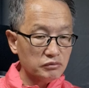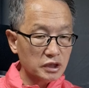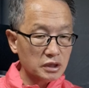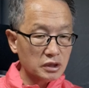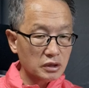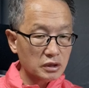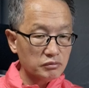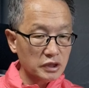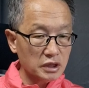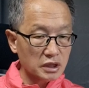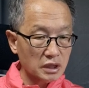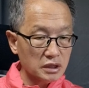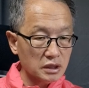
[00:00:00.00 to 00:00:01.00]
민,
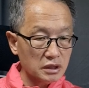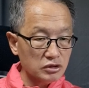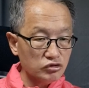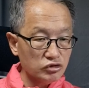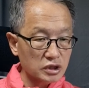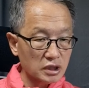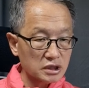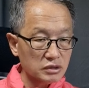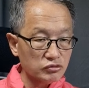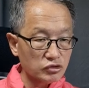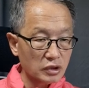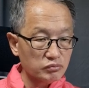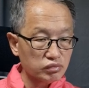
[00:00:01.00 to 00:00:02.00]
민간인을 위장
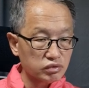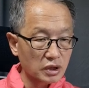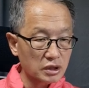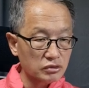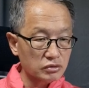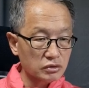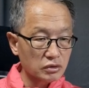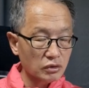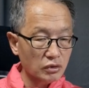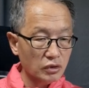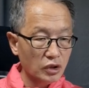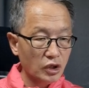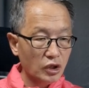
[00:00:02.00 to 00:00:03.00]
침투한
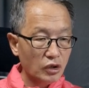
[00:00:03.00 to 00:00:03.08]
북한군으로